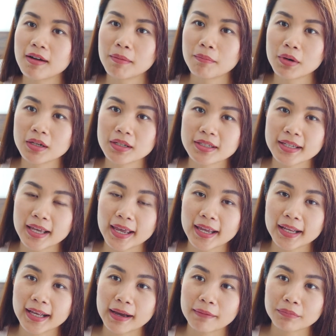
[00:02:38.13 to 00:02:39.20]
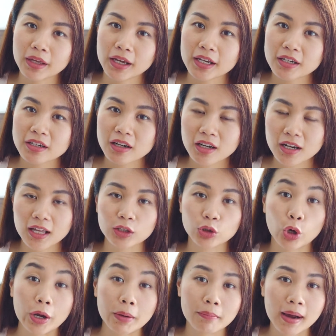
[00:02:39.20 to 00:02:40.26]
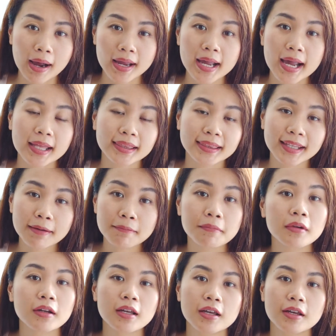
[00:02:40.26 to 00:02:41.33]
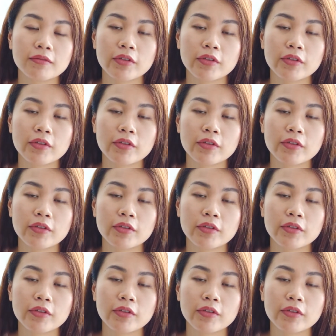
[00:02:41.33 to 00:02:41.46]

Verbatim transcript: và mình sẽ cảm thấy rất là thoải mái an tâm